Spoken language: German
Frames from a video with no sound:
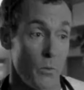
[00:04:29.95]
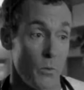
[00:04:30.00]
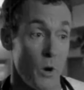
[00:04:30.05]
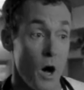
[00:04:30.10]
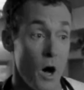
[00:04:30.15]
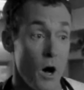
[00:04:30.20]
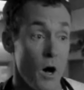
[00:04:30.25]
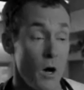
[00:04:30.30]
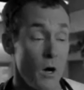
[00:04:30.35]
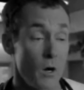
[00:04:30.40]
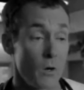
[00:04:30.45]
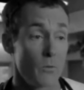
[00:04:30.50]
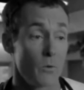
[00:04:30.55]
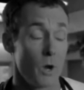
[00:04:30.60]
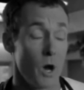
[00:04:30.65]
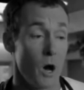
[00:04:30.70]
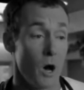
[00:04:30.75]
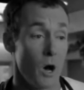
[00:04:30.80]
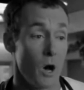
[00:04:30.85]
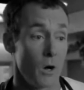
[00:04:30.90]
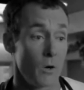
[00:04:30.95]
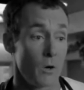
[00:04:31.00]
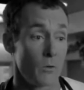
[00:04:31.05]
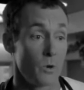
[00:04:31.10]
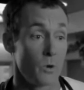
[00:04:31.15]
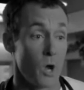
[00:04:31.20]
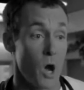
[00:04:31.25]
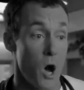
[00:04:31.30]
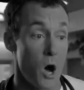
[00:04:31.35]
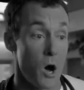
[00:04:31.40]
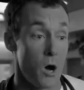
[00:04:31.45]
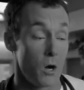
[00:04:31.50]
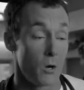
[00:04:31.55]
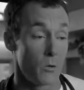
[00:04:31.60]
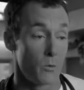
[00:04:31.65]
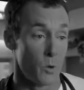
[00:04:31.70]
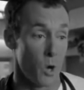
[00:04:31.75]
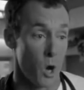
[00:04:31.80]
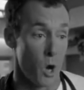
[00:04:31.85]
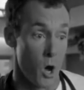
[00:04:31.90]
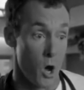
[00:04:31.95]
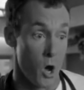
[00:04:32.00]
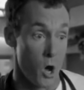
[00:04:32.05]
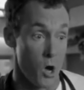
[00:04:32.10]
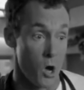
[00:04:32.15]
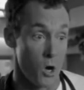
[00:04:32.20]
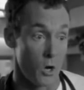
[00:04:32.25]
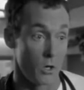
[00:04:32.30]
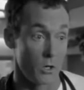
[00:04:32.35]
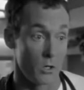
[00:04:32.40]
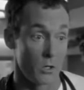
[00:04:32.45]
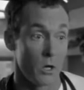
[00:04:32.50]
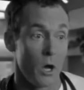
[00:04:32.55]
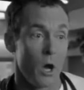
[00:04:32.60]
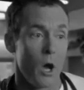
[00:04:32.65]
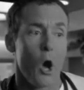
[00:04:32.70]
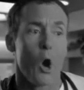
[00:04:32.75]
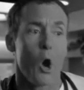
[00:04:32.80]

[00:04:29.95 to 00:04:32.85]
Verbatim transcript: Wrong, wrong, wrong, wrong.